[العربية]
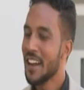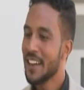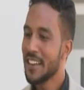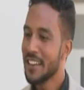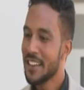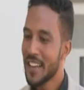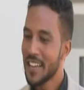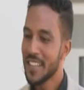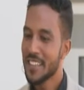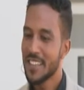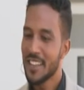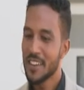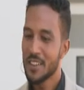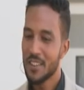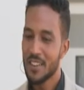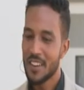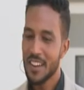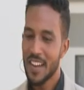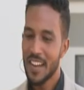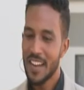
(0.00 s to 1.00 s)
نقدر
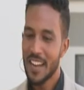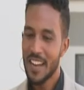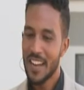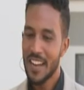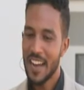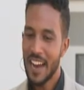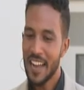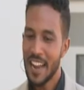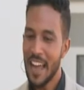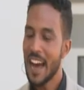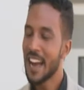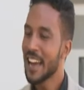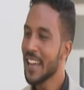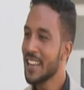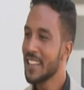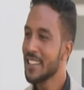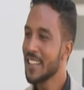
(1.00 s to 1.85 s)
آه، على اقل